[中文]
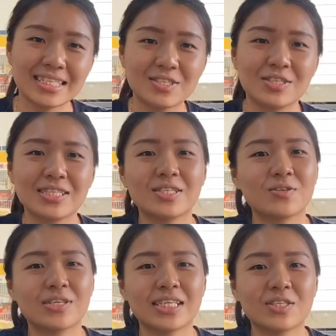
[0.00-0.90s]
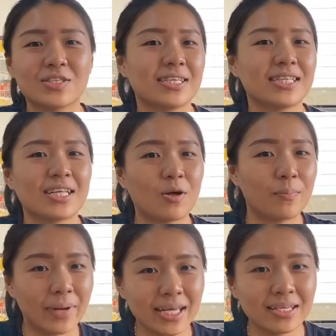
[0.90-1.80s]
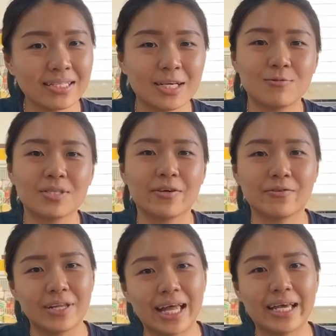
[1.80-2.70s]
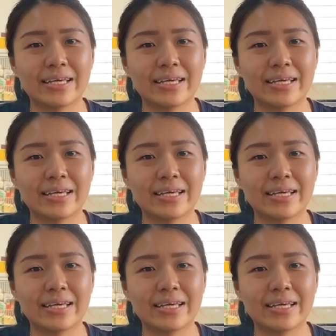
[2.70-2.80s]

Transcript: 学生都会在学校大团班，下午才回来。